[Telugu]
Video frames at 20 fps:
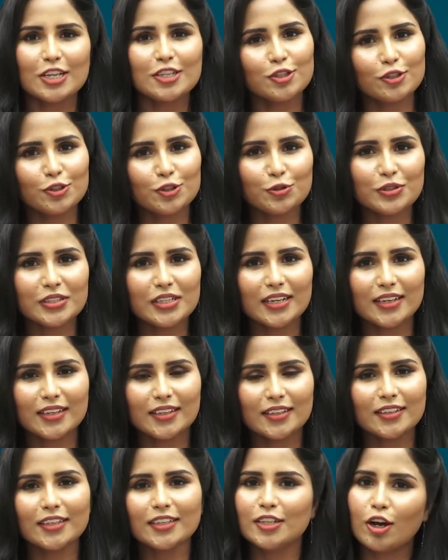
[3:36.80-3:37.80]
సో చూశారు
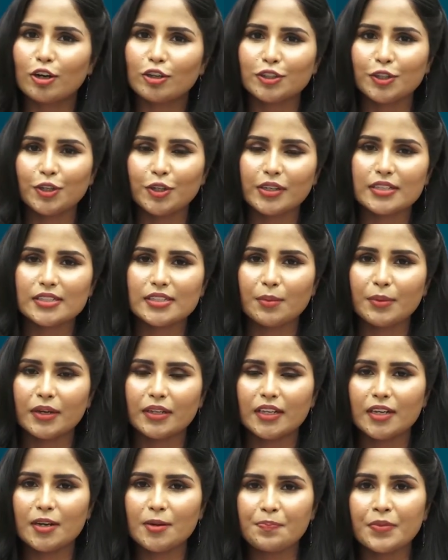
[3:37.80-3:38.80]
కదండి డాక్టర్ యొక్క
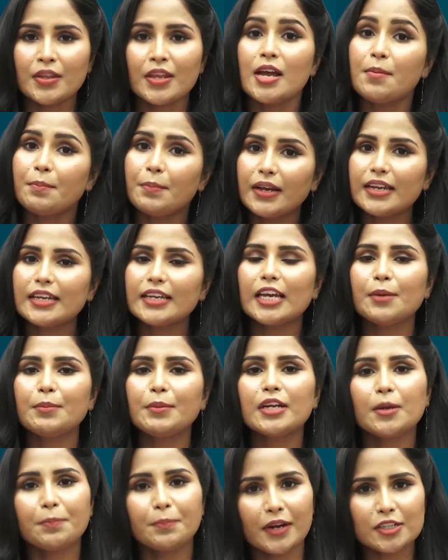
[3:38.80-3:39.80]
సమాధానం మరి
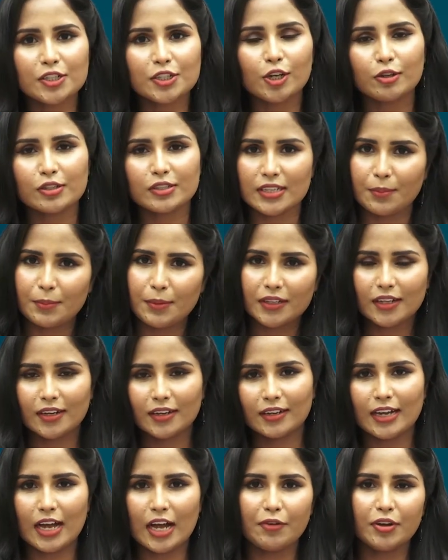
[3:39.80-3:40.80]
ఇంకేమైనా ప్రశ్నలకు
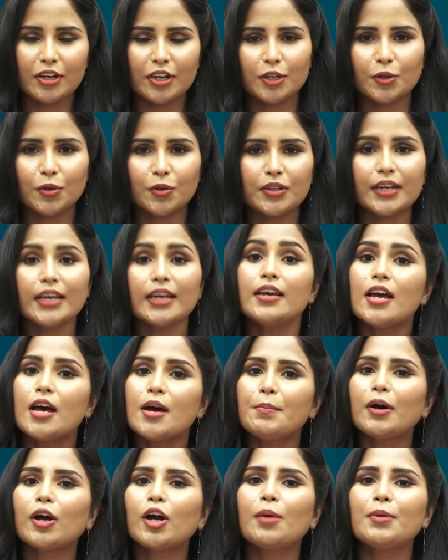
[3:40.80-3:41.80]
సమాధానం కావాలనుకుంటే
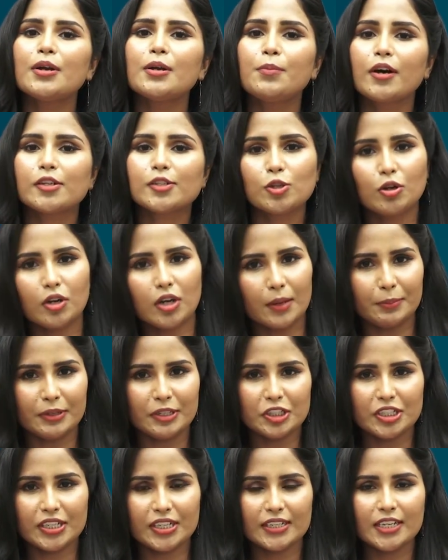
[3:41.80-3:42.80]
మా కమెంట్ బాక్స్లో
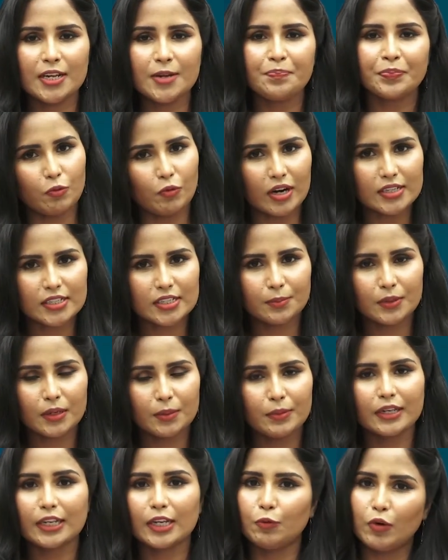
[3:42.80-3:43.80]
కమెంట్ చేయండి వాట్సాప్
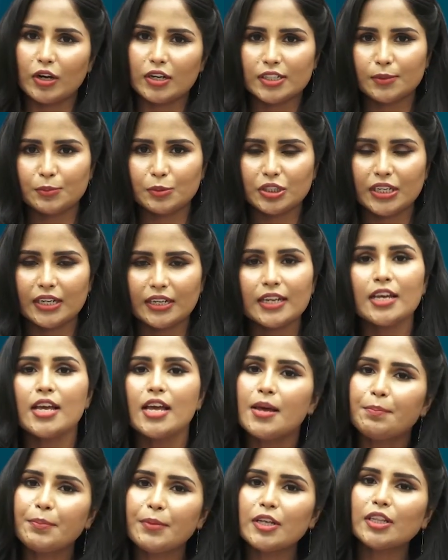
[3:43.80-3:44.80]
నెంబర్కి వాట్సాప్ చేయండి
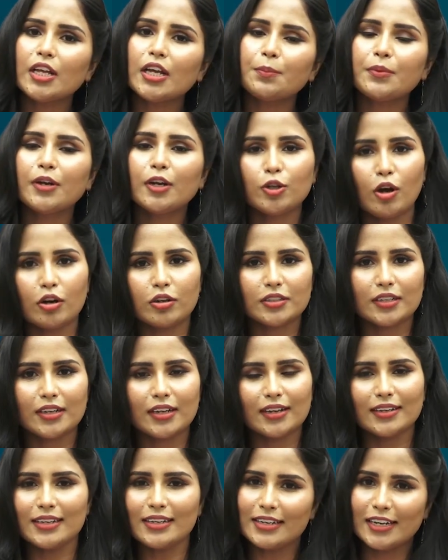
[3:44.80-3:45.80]
మీ తరఫున డాక్టర్
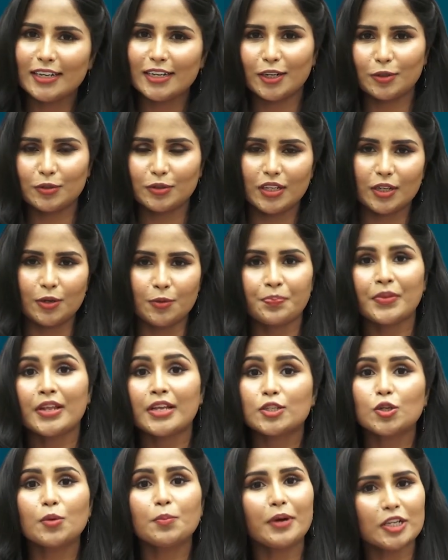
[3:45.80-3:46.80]
గారిని నేను అడుగుతాను
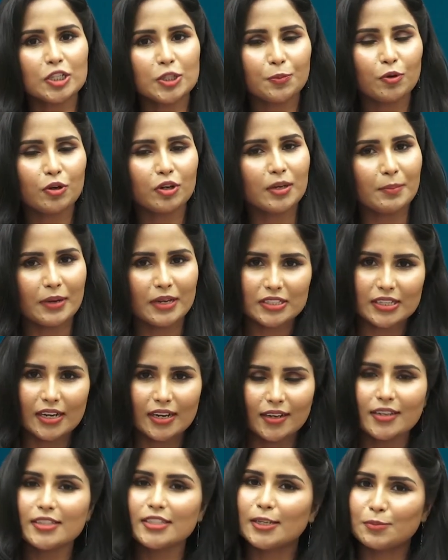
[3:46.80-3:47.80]
సో మర్చిపోకుండా మా
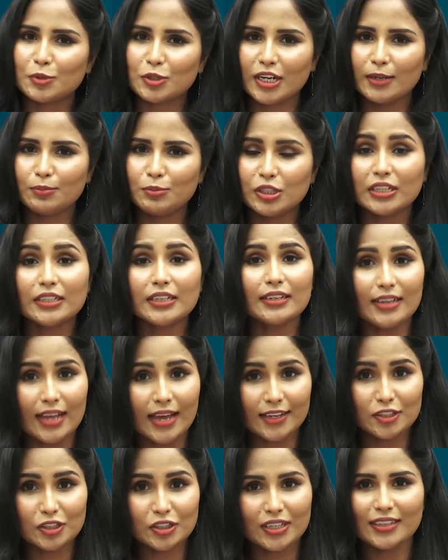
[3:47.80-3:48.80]
ఛానల్ని సబ్స్క్రైబ్ చేయండి
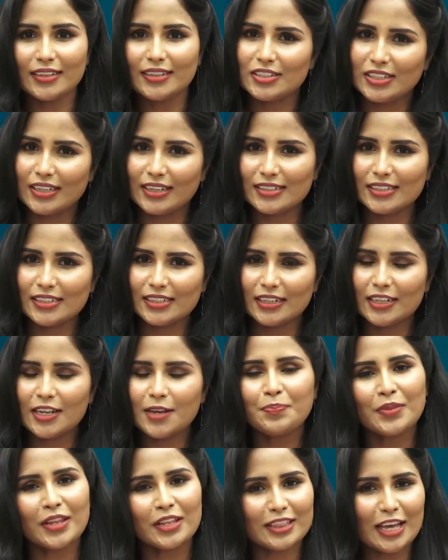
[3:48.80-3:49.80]
లైక్ చేయండి షేర్ చేయండి
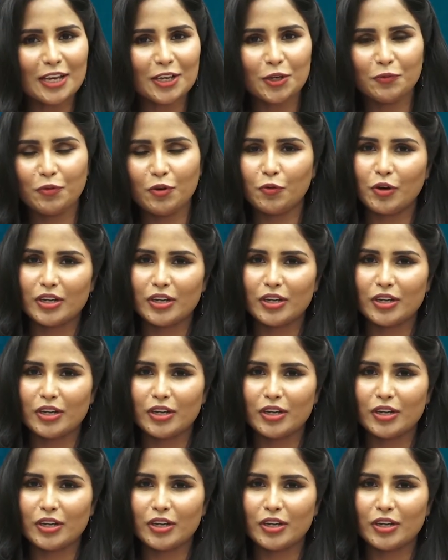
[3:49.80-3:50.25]
థ్యాంక్ ఫర్